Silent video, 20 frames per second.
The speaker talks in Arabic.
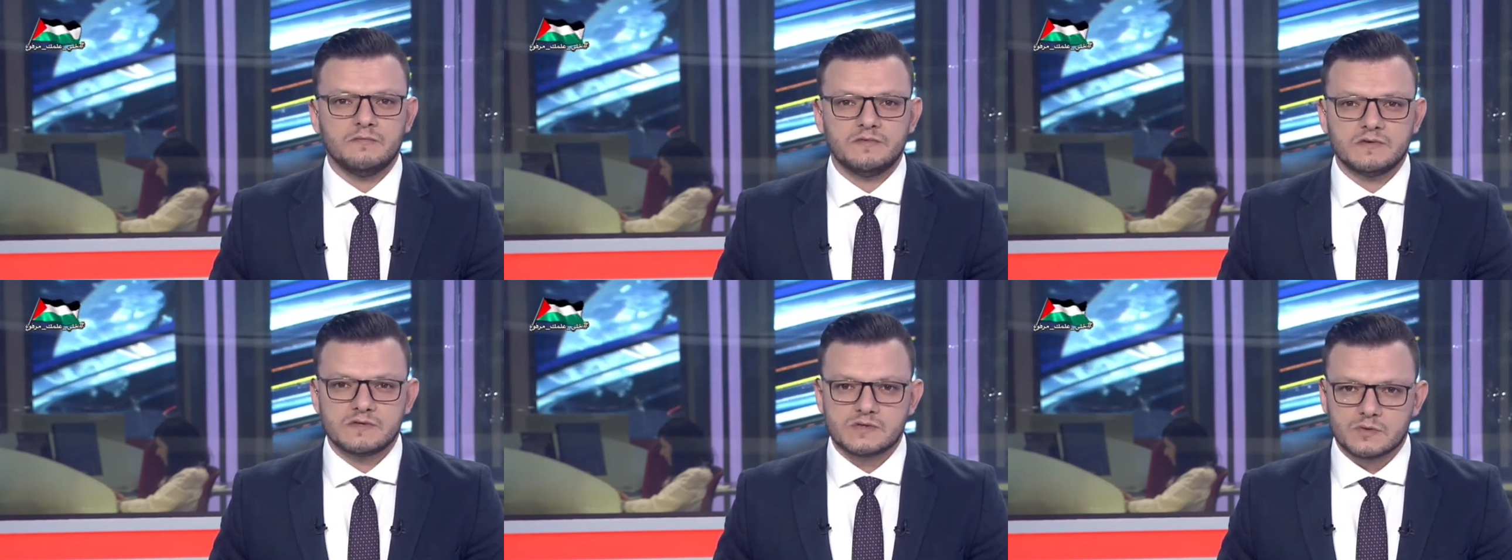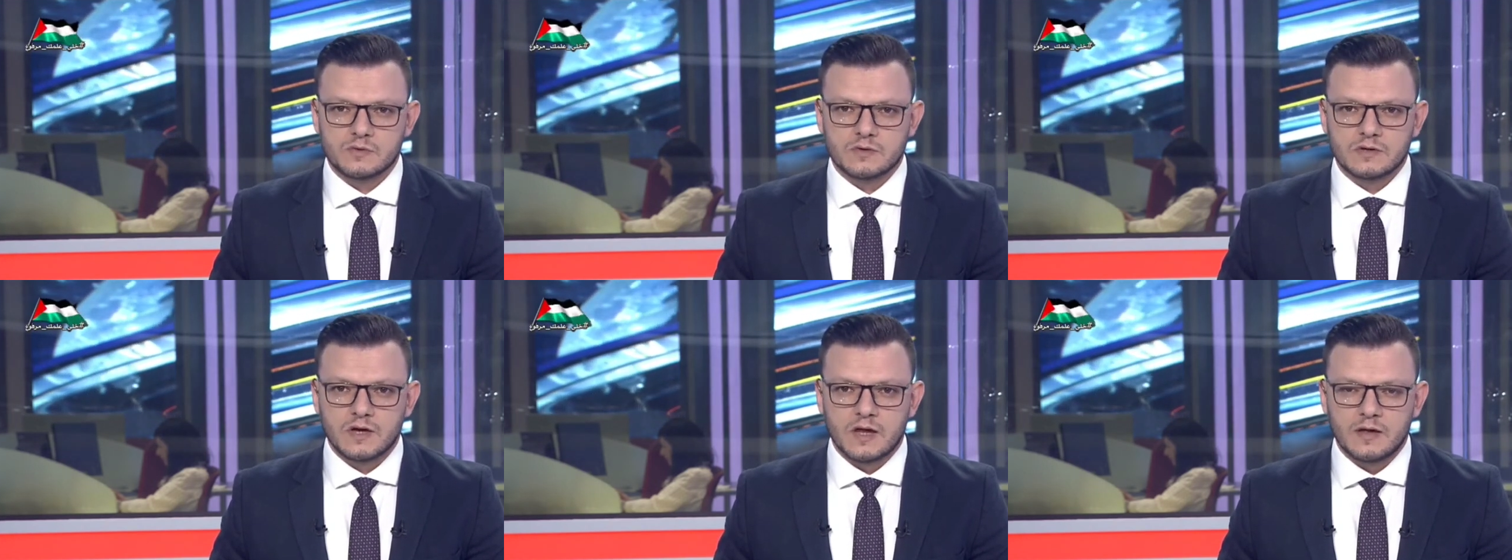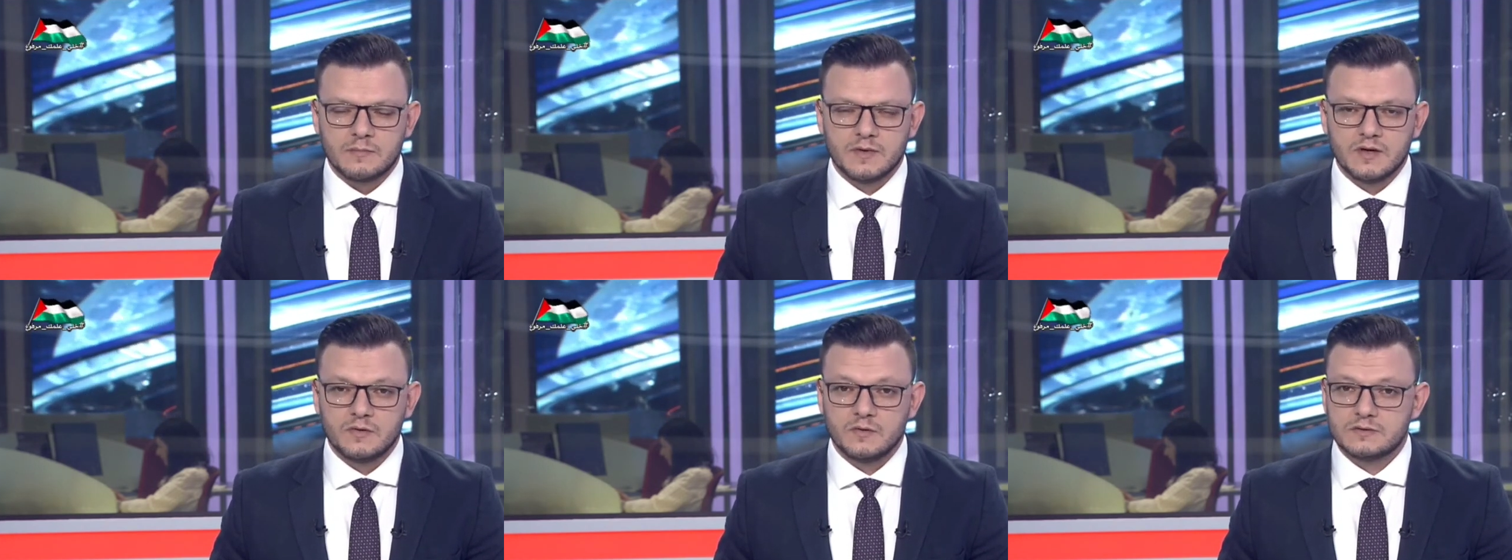في سوق
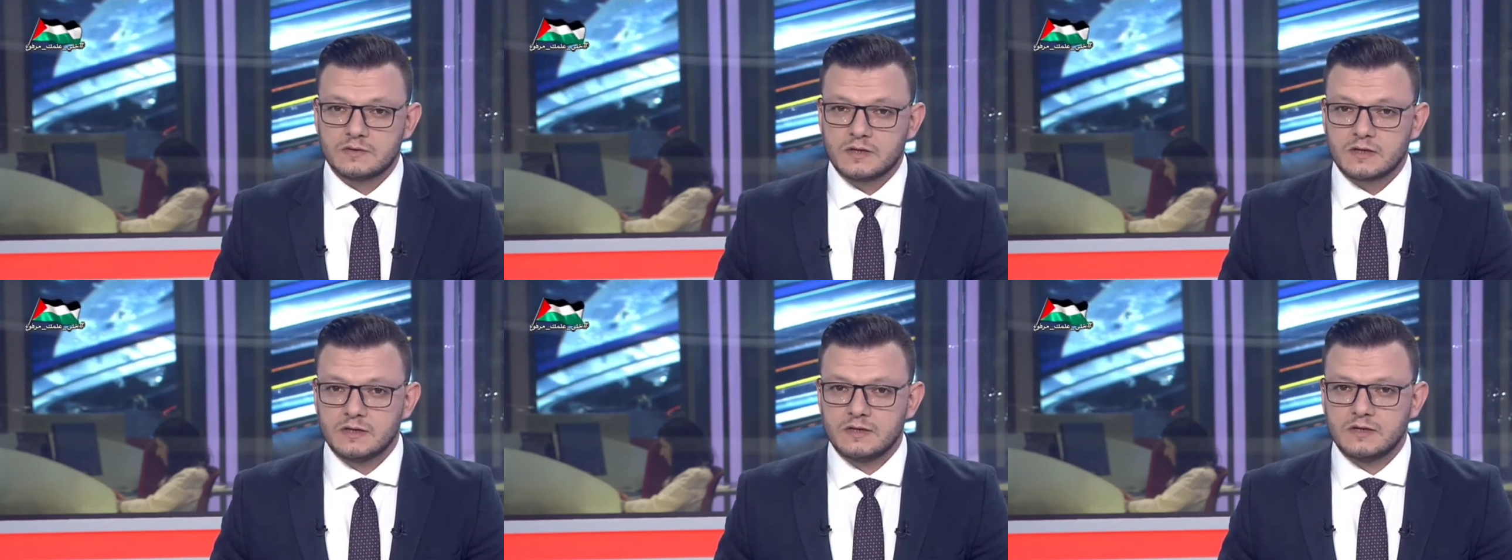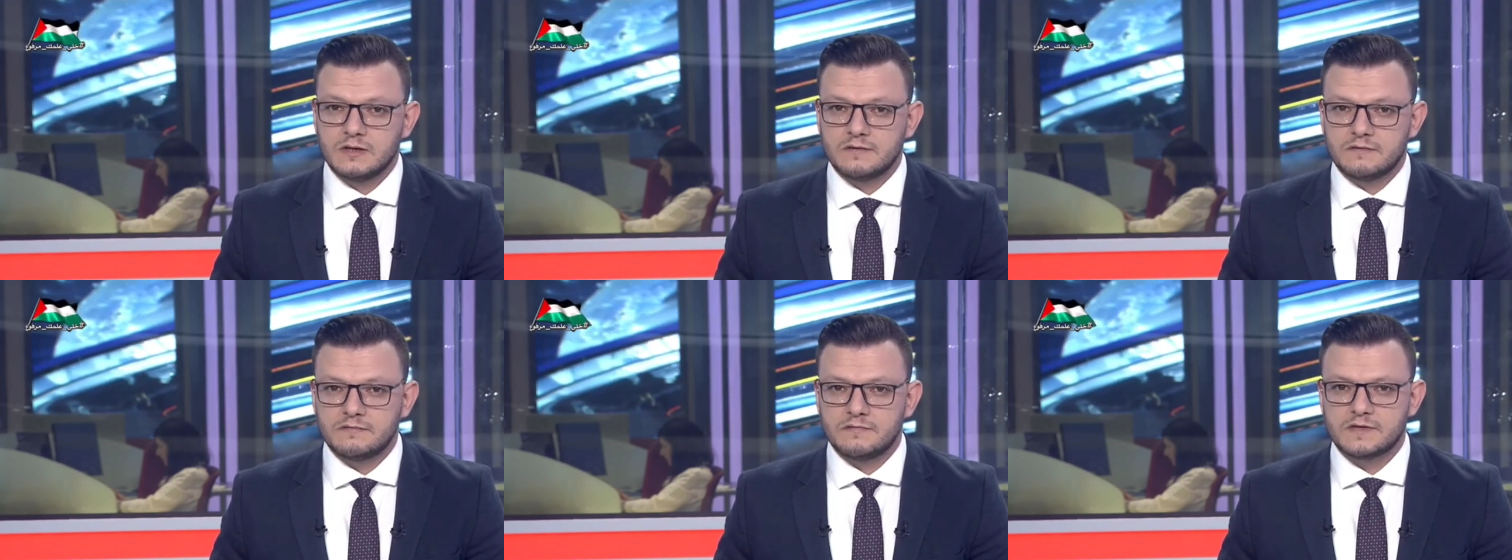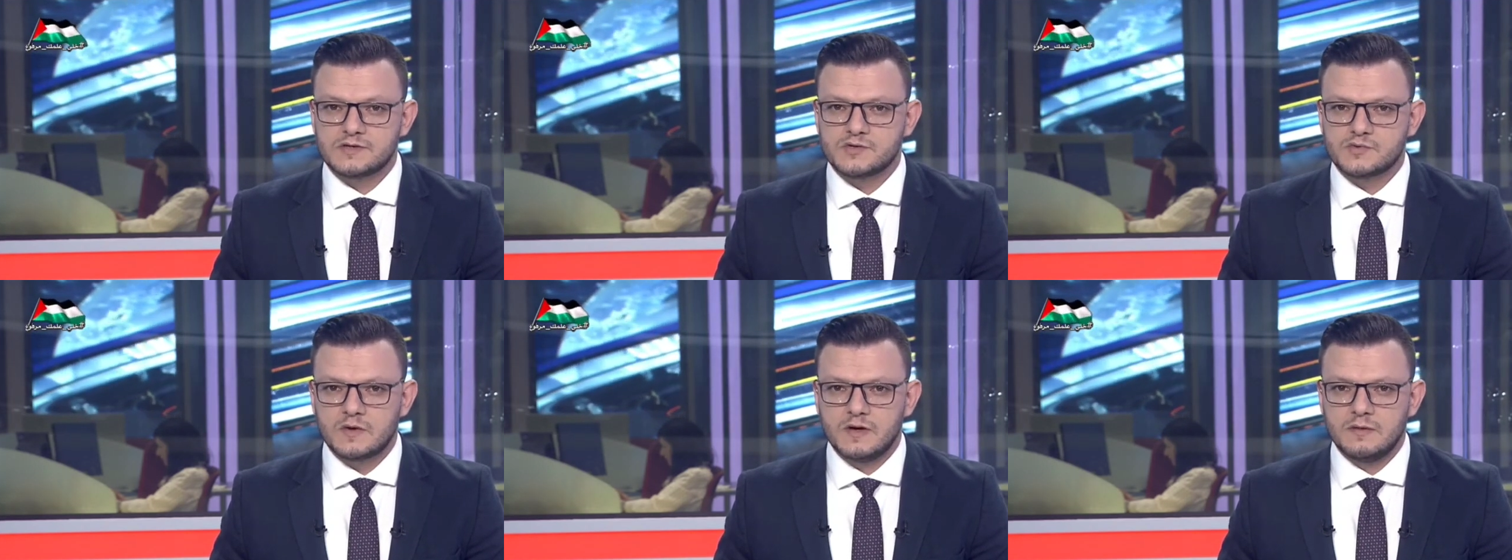العمل وتقليل
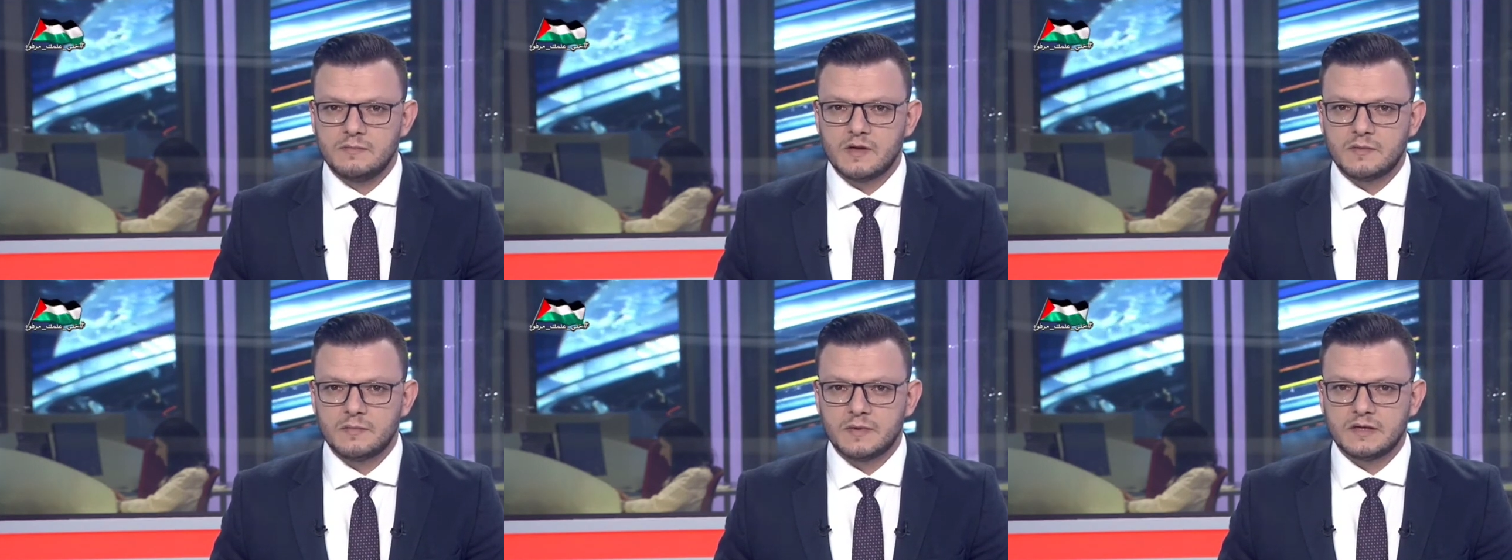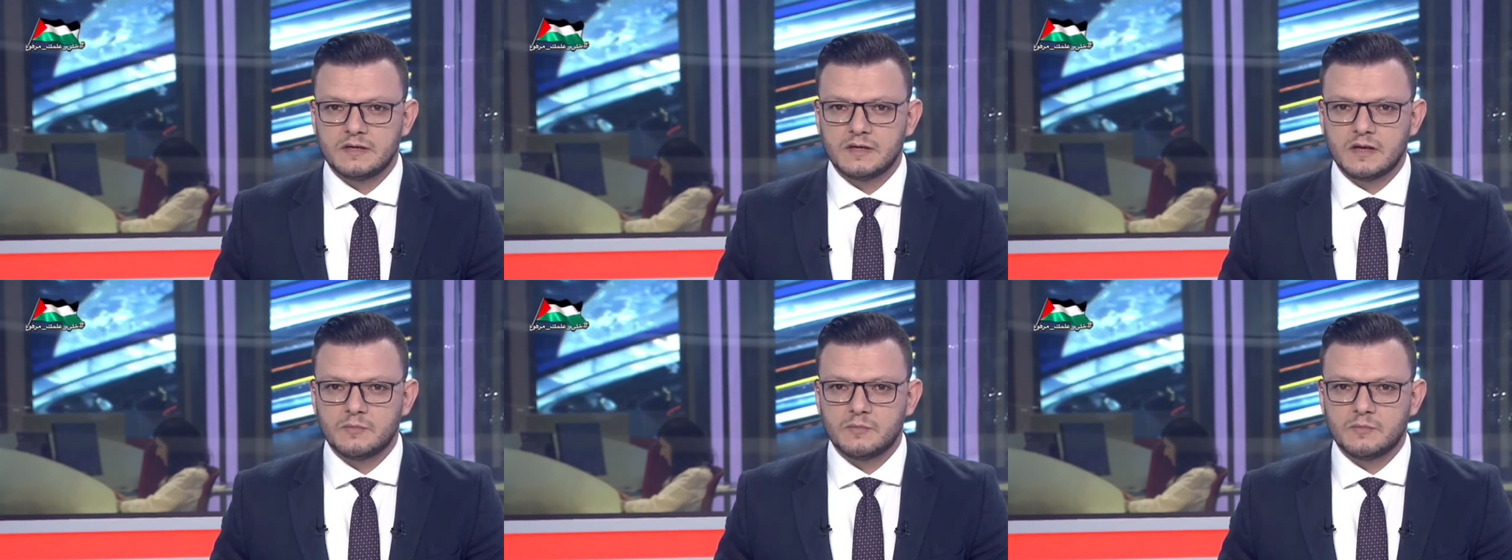الفجوة ما بين